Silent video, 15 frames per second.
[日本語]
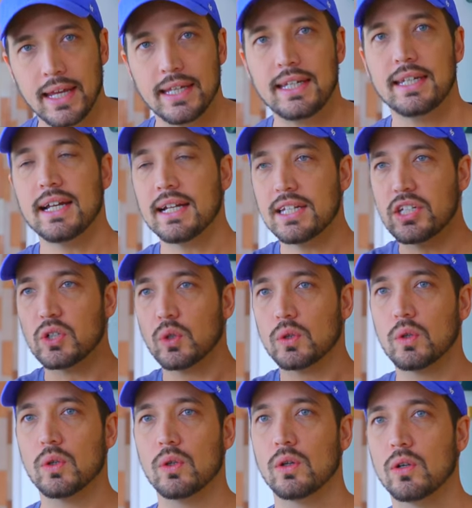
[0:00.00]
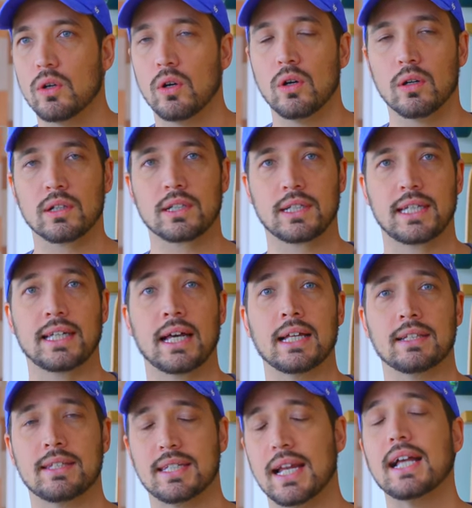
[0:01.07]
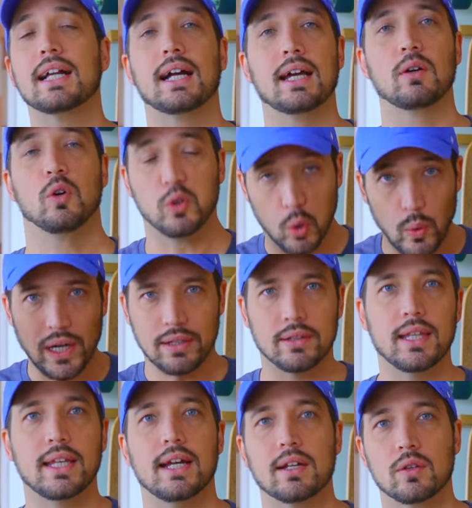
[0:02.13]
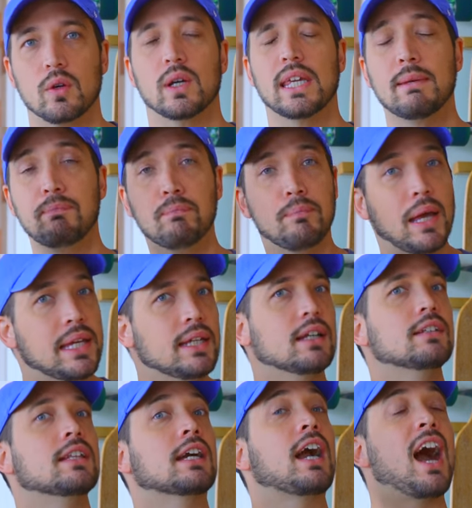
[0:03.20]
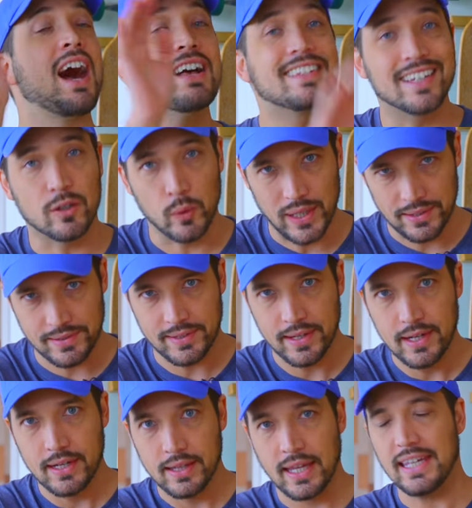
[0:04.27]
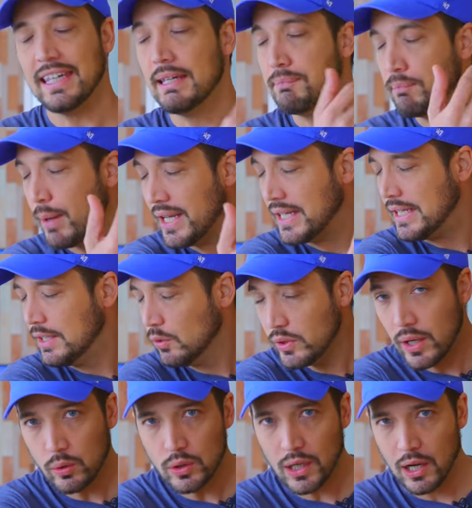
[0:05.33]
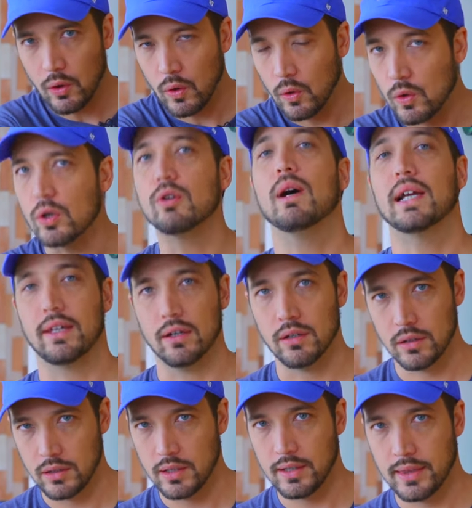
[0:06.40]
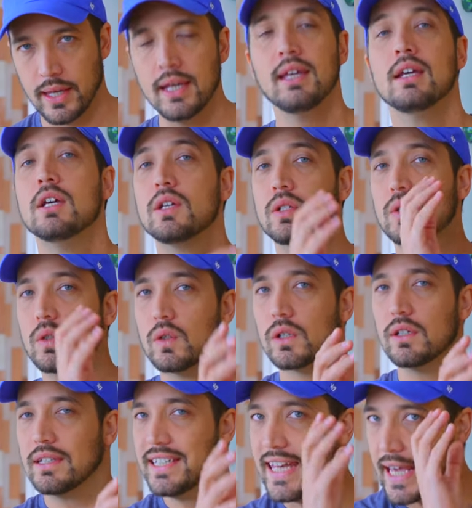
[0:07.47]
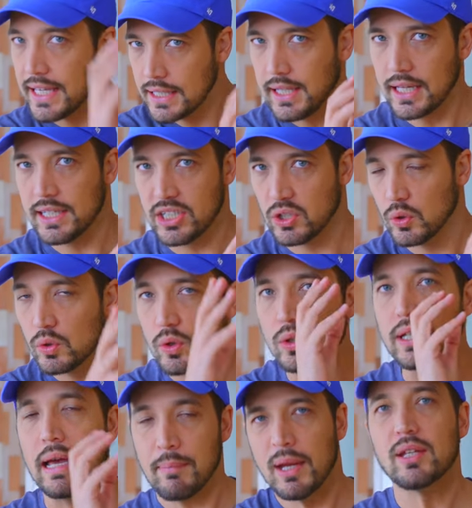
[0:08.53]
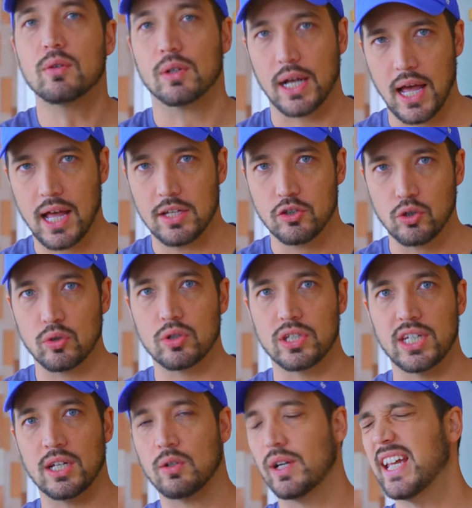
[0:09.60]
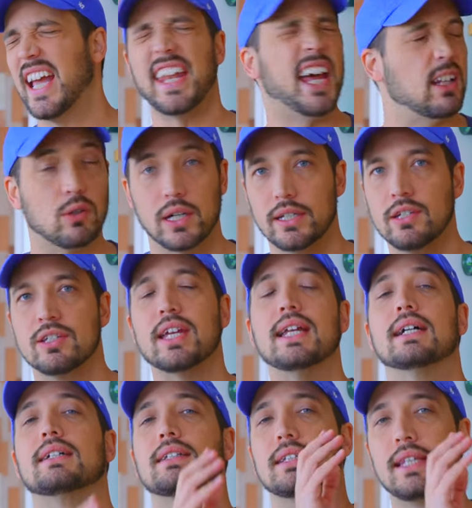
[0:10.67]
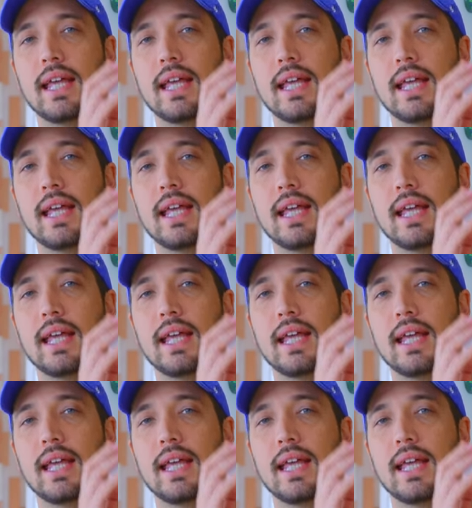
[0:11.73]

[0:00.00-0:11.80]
ね、いきなり仕事が辛いから断るってなると、いっぱいコンセクエンス、いっぱいいろんなことが起こるわけよ。ね、そういうでっかい仕事を辞めるとか、上司にこれ嫌だとか言うんじゃなく